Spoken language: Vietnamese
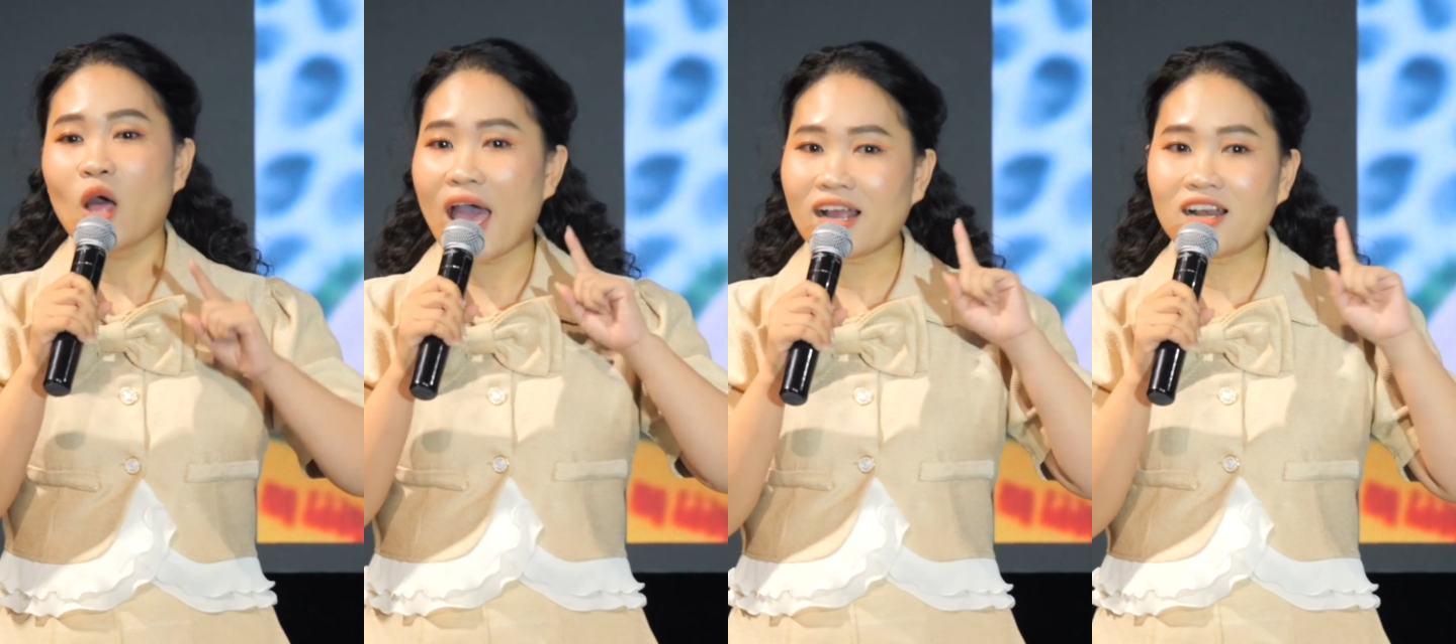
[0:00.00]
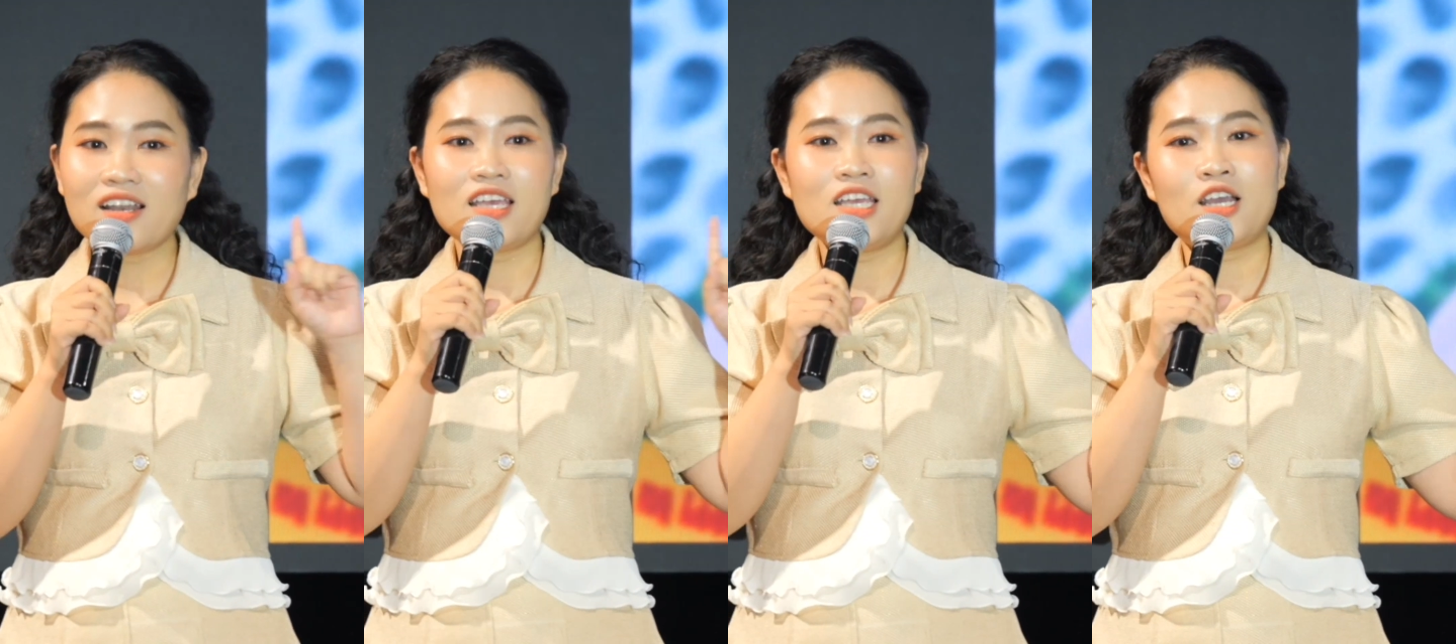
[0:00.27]
thoát
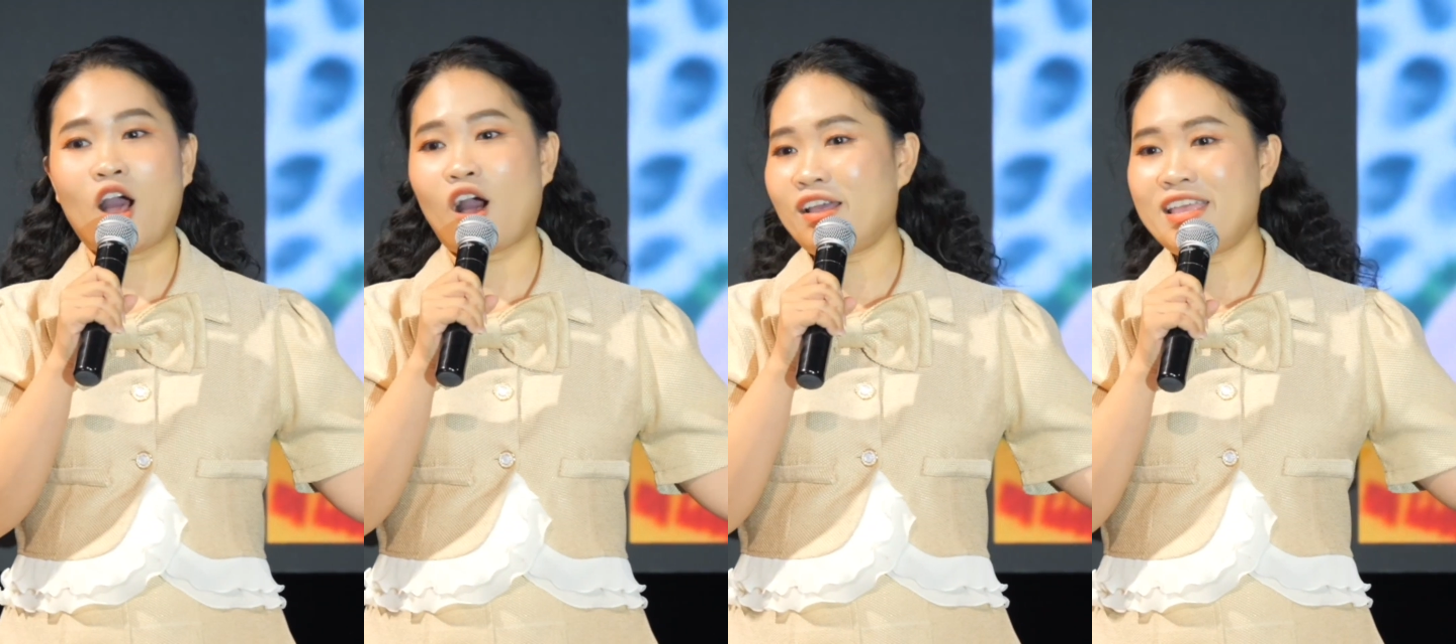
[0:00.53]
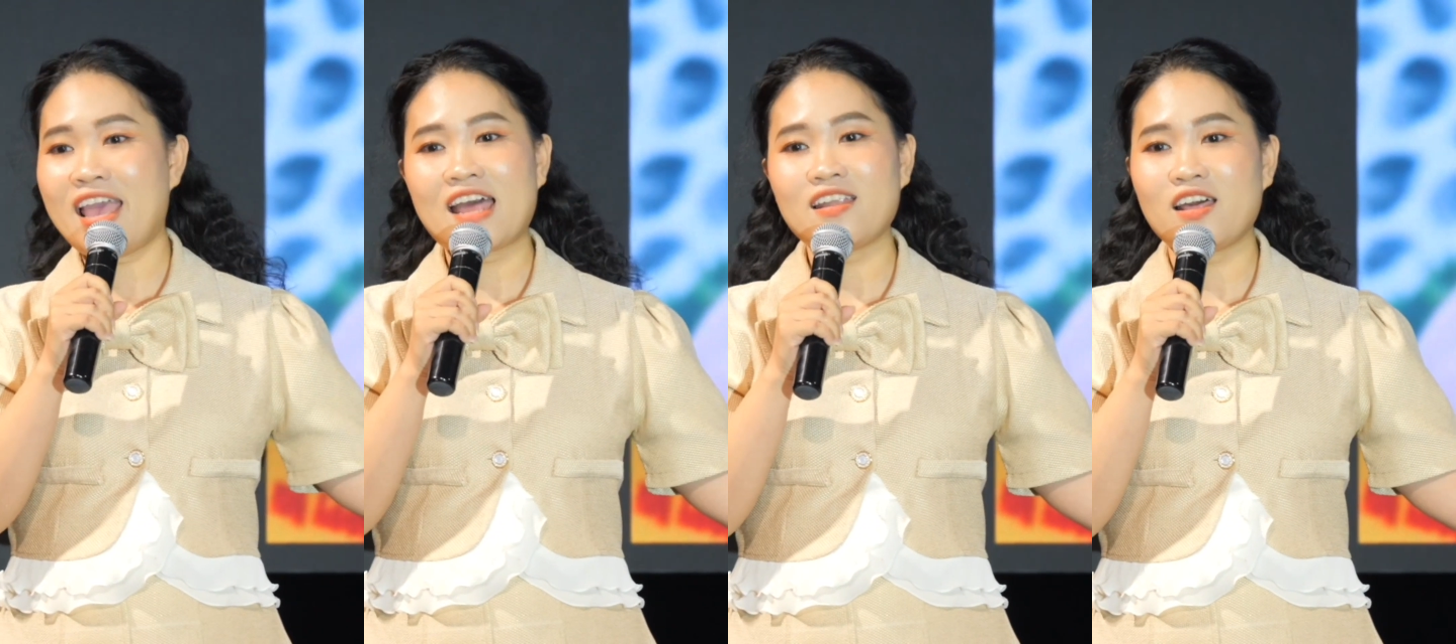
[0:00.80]
ly khỏi
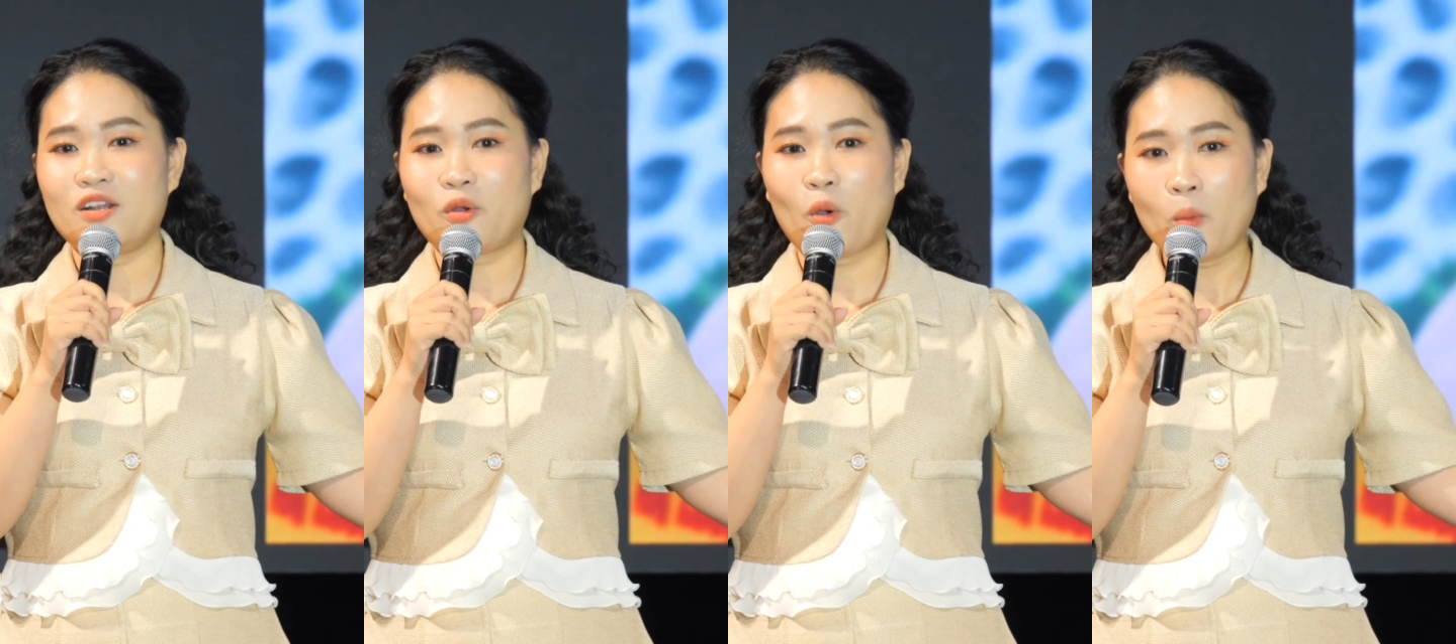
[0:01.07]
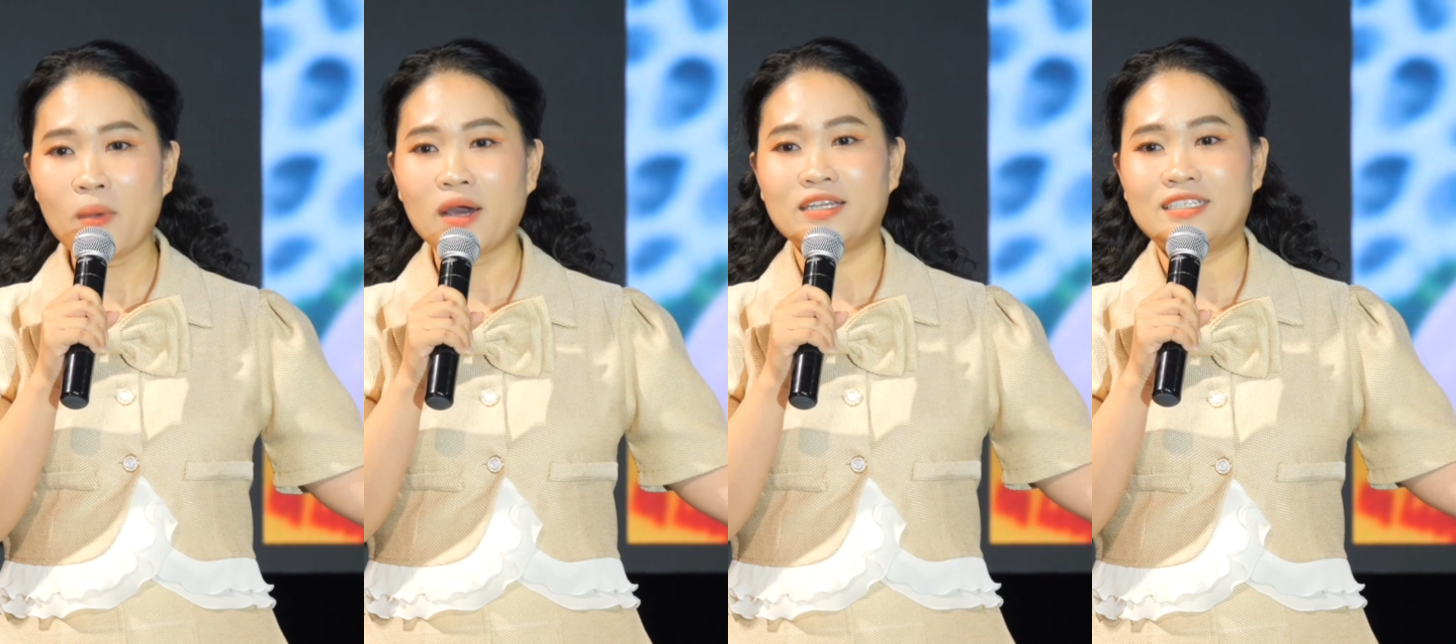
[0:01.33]
gia đình của
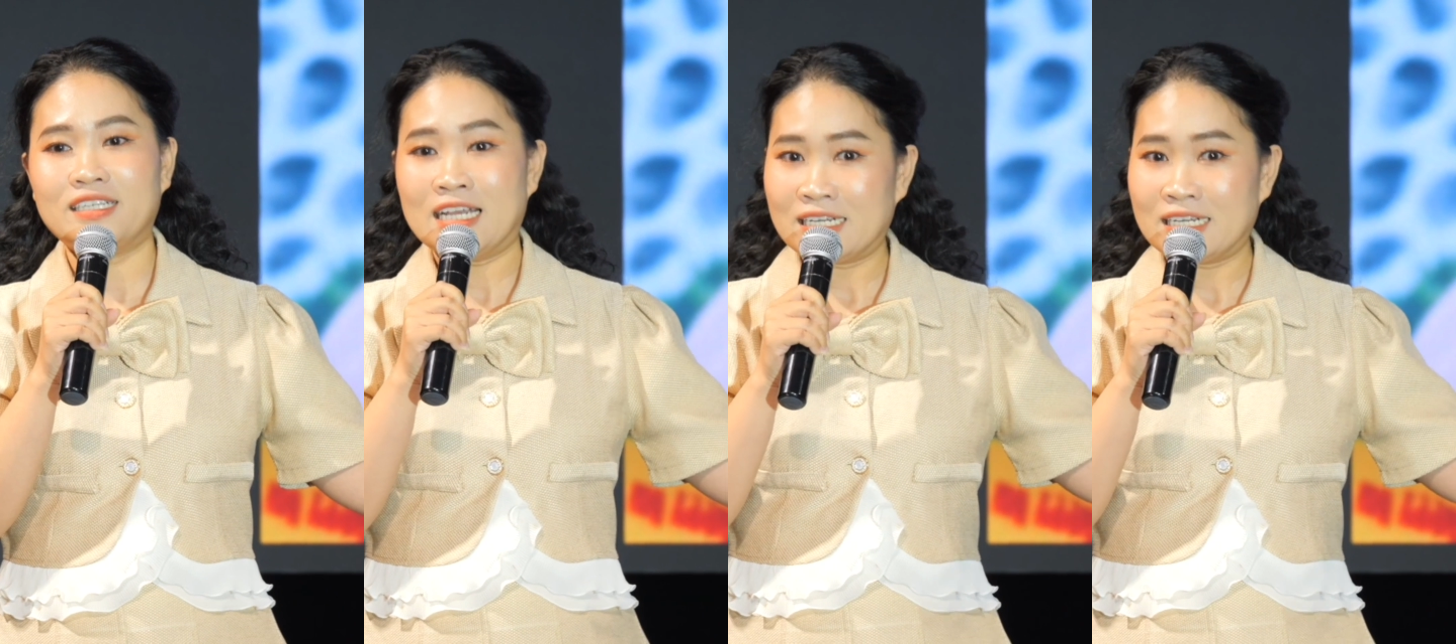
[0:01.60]
mình,